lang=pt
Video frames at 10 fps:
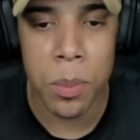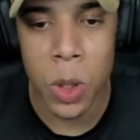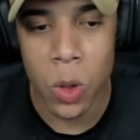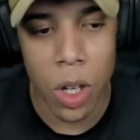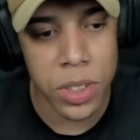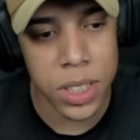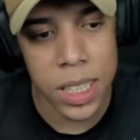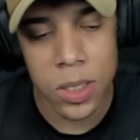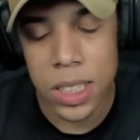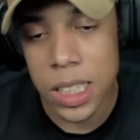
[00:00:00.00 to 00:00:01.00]
em
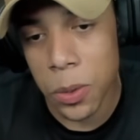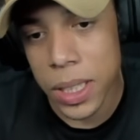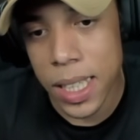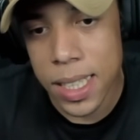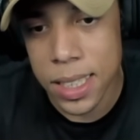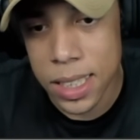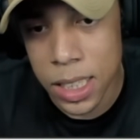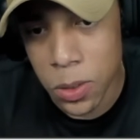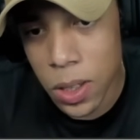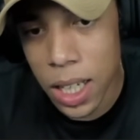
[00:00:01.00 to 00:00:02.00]

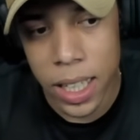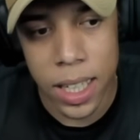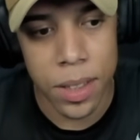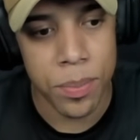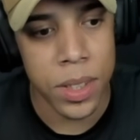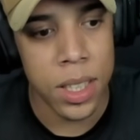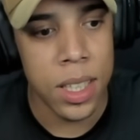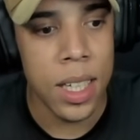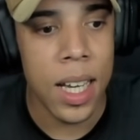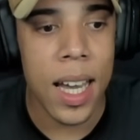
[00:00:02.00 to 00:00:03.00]
1955, galera.
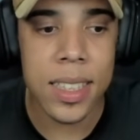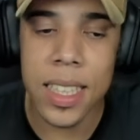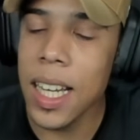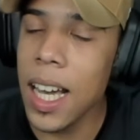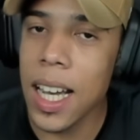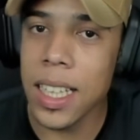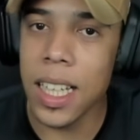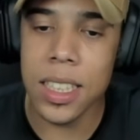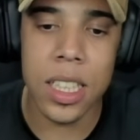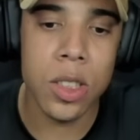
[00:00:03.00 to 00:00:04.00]
A CNH dela está